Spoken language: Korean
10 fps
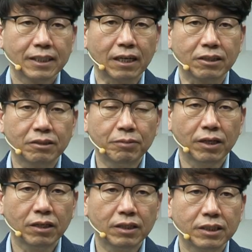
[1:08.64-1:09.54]
자,
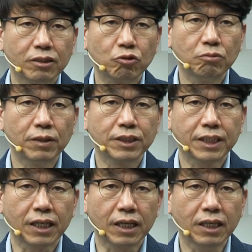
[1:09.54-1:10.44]
그러면 이제 두
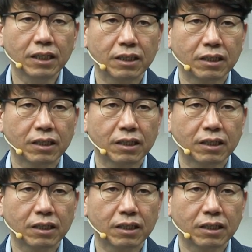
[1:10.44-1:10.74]
번째,